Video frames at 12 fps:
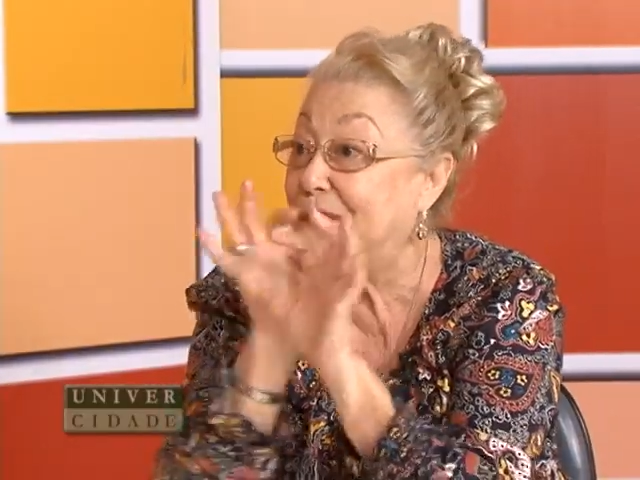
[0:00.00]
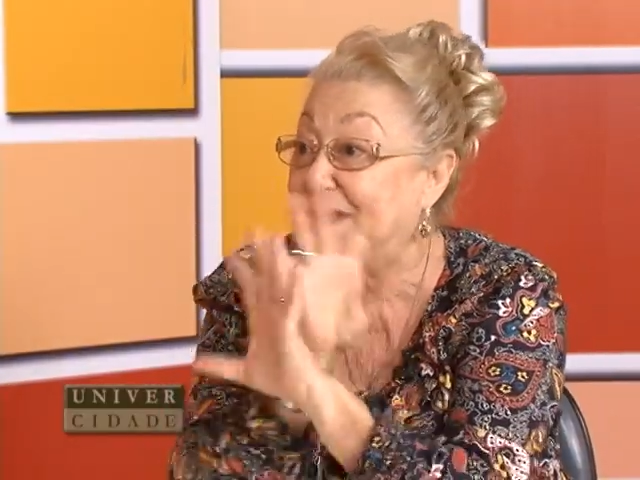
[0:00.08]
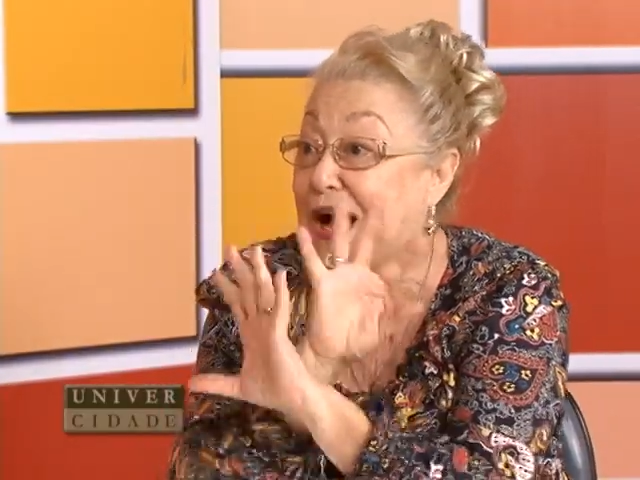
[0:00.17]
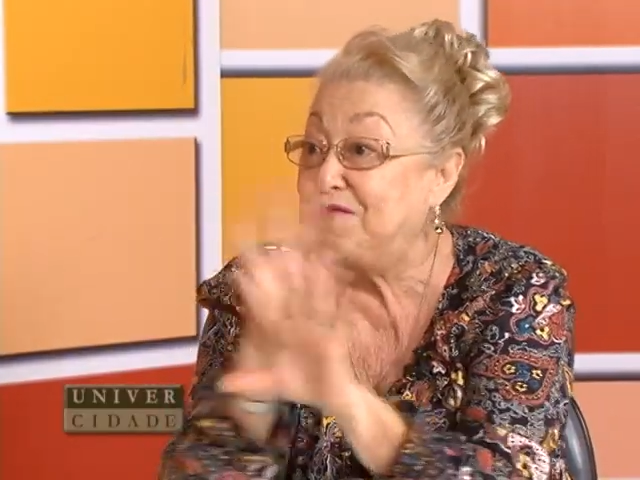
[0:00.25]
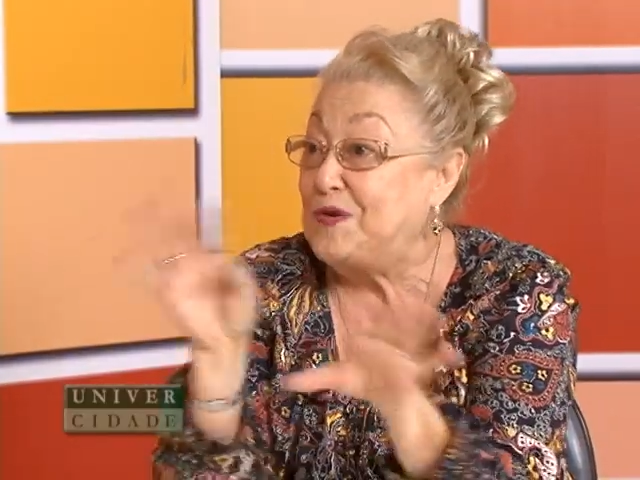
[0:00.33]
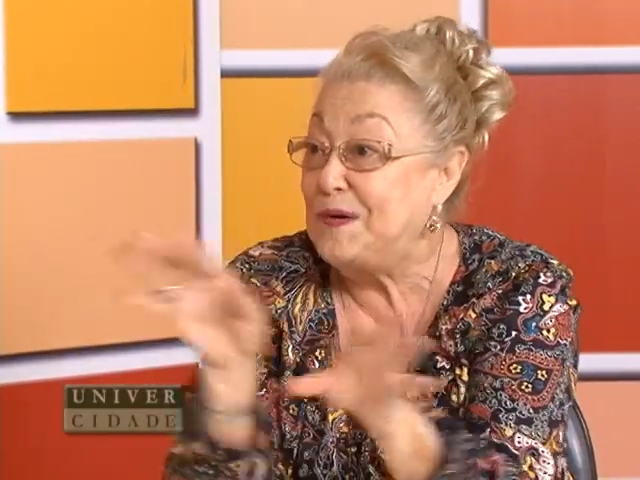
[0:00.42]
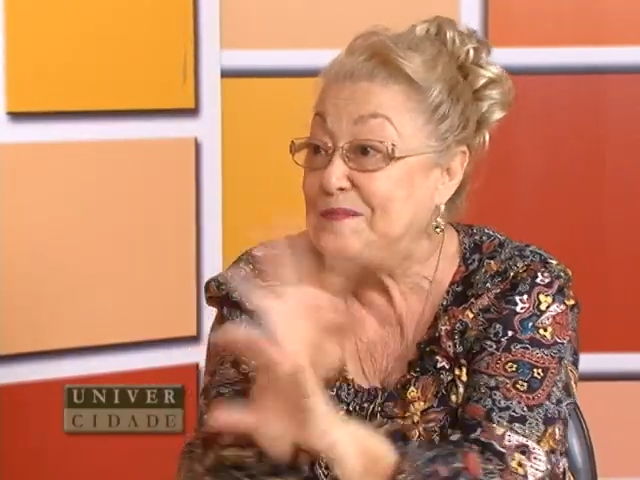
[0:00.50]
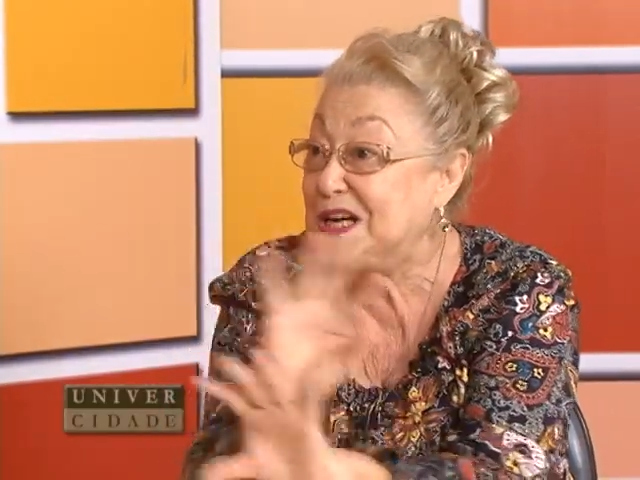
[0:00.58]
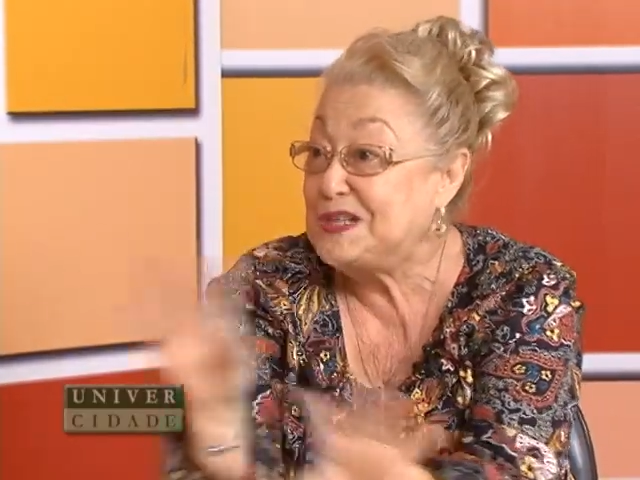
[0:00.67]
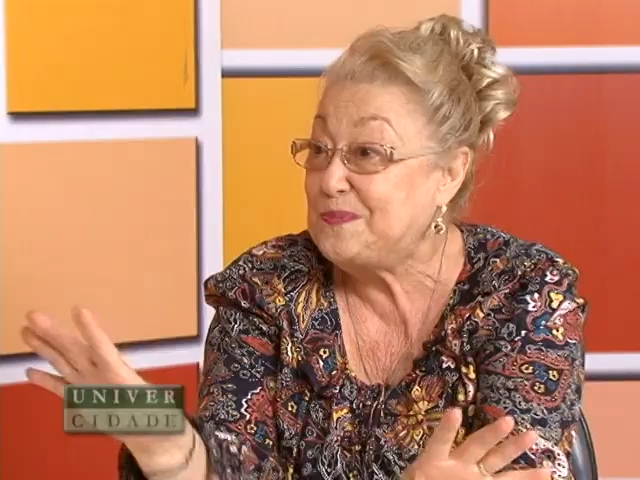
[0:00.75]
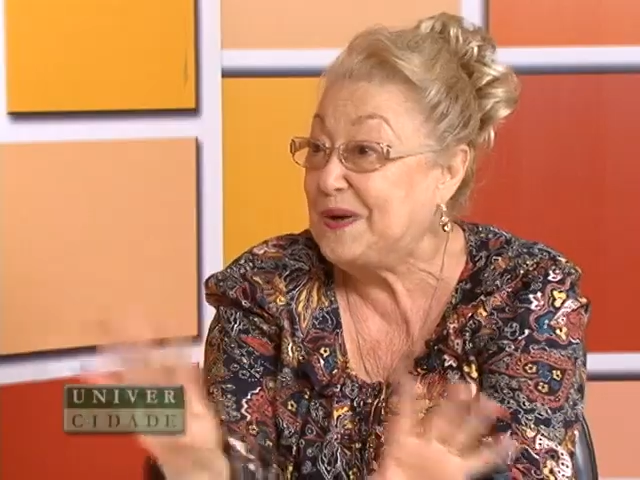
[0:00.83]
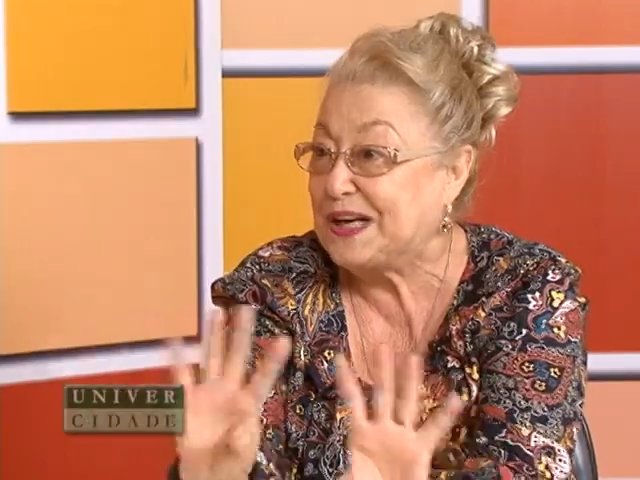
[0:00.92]
davam a
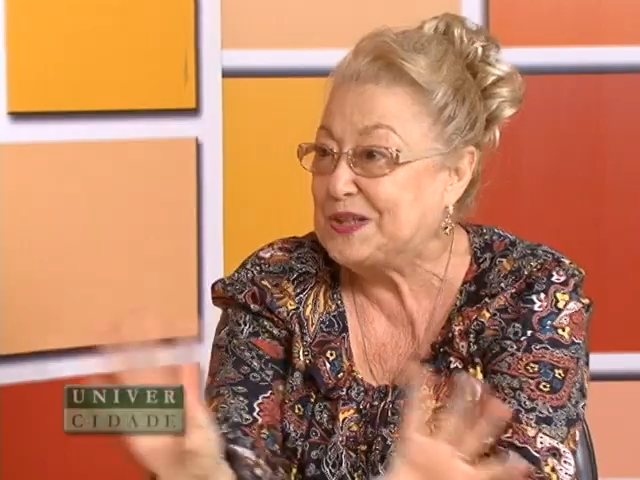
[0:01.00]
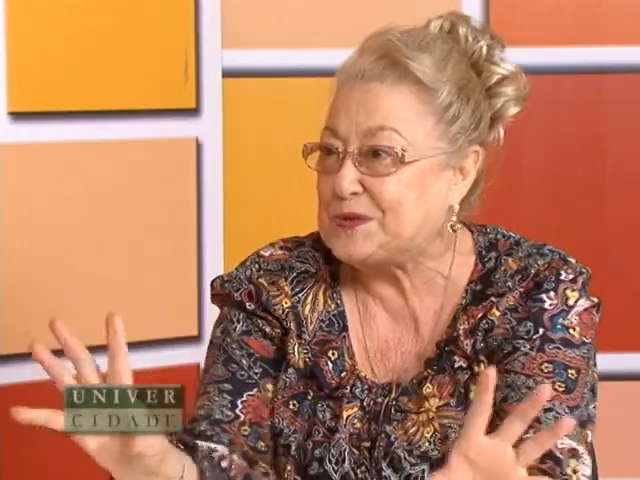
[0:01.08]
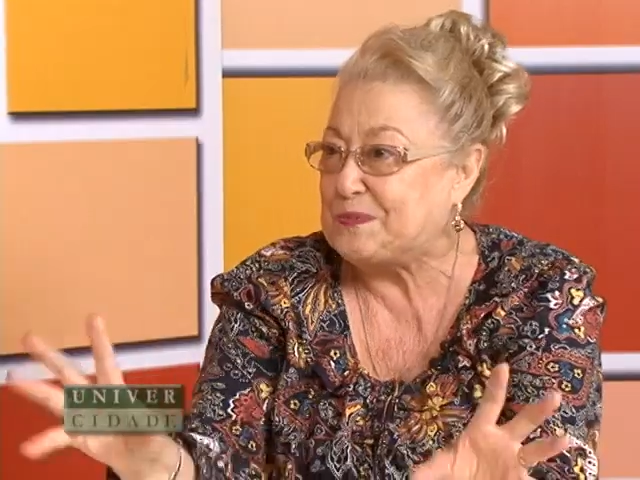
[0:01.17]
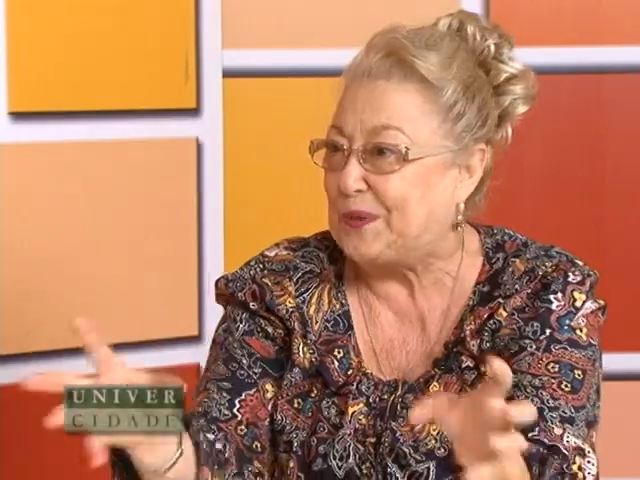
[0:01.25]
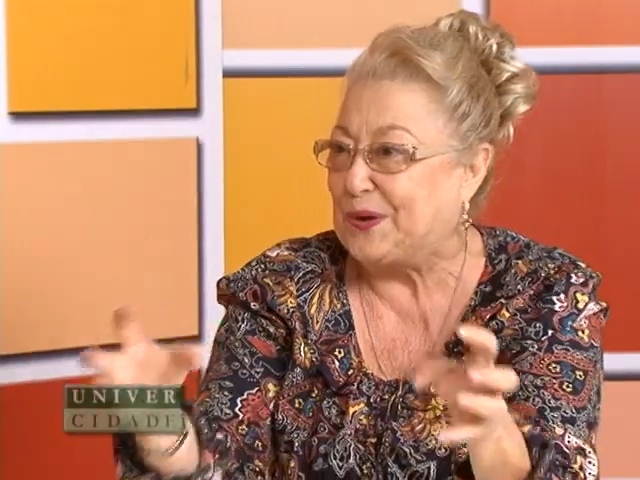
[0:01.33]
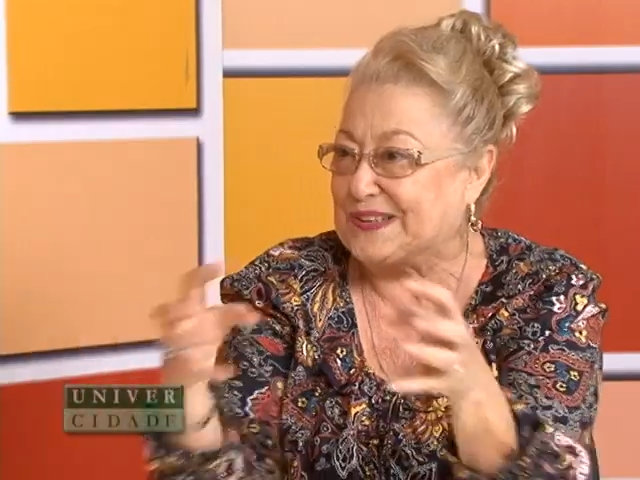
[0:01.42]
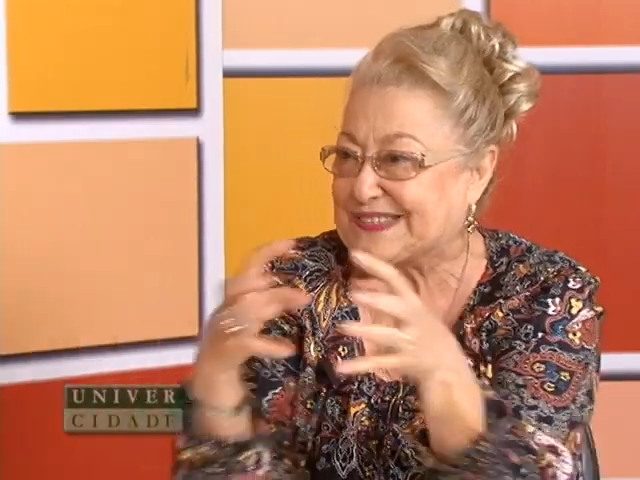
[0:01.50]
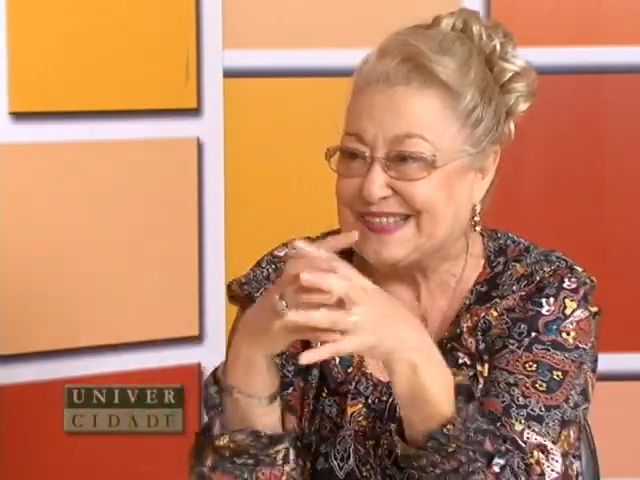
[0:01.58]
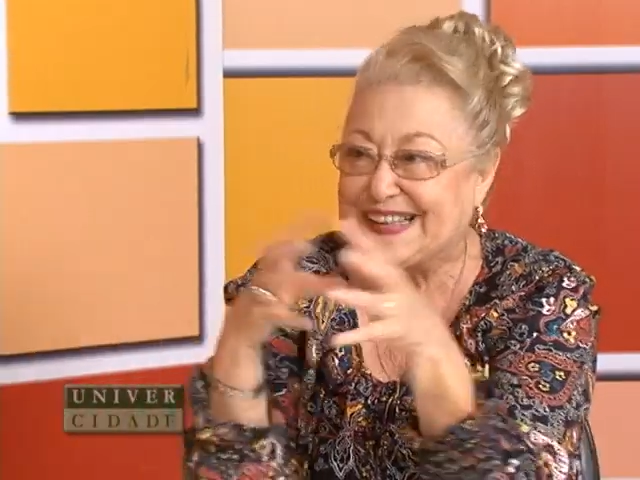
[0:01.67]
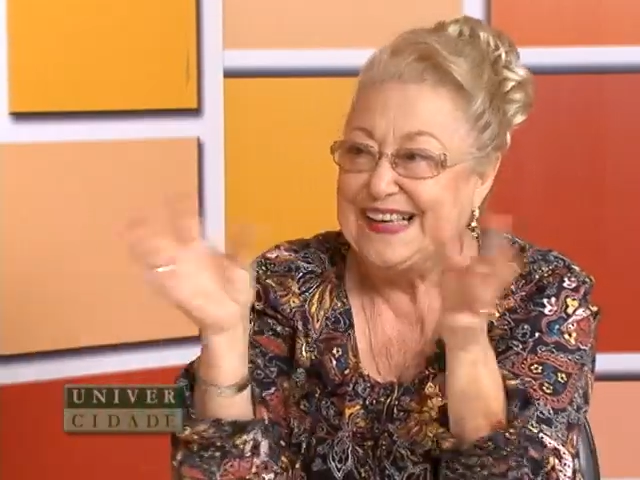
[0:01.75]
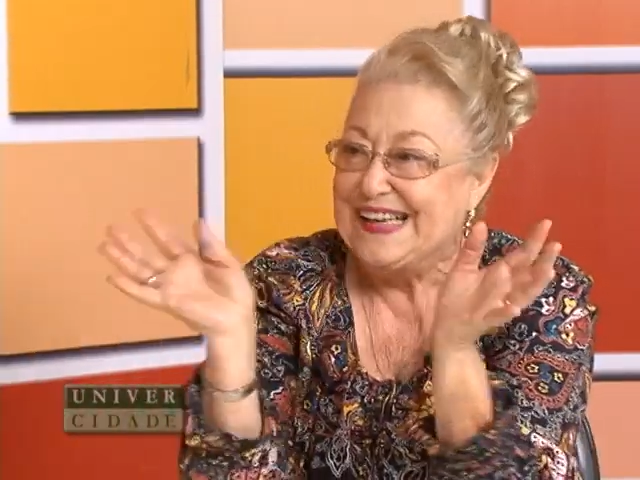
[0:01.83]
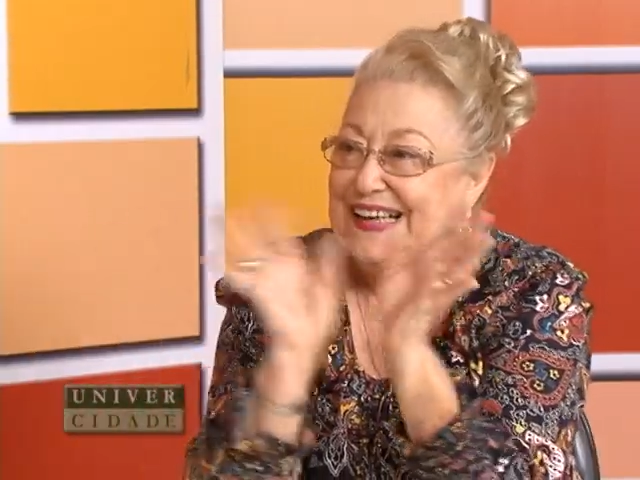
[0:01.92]
mesma resposta.